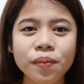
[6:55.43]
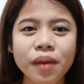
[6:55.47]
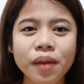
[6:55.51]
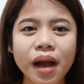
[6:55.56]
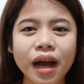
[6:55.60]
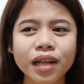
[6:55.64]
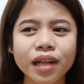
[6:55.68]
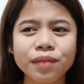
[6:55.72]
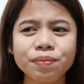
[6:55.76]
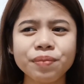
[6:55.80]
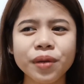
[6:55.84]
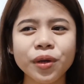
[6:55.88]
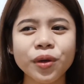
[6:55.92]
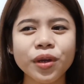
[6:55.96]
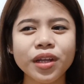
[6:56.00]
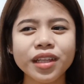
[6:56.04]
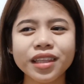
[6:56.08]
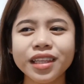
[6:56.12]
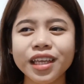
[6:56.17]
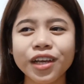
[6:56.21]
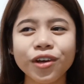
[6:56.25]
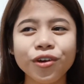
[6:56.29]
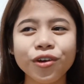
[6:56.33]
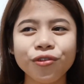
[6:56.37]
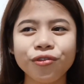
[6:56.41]
kung bakit, pero
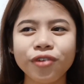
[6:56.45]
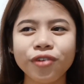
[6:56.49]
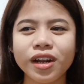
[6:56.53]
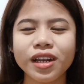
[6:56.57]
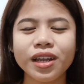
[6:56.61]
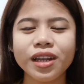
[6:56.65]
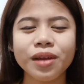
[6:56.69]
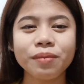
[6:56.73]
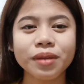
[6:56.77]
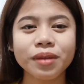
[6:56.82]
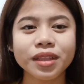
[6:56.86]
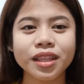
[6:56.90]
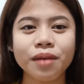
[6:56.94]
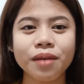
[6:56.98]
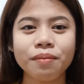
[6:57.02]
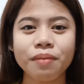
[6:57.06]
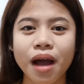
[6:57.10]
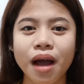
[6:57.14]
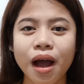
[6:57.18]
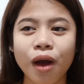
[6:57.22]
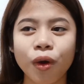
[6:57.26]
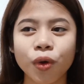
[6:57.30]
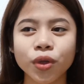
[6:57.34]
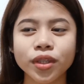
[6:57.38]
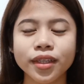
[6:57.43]
hindi ko feel na
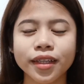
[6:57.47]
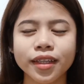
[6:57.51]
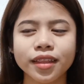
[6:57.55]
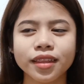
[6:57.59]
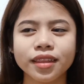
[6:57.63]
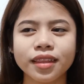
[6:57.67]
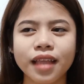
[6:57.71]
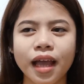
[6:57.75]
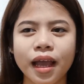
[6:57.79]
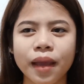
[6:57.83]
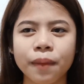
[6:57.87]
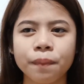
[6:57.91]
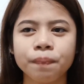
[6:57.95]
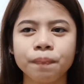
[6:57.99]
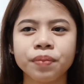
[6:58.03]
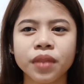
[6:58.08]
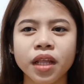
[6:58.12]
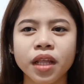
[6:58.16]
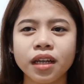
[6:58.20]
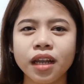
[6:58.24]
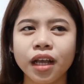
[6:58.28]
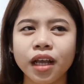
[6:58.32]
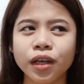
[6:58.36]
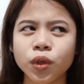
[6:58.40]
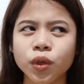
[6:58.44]
mataba ako that time.
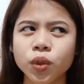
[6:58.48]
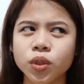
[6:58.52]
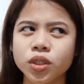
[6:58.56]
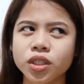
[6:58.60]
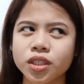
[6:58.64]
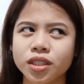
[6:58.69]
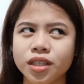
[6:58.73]
Lagi ko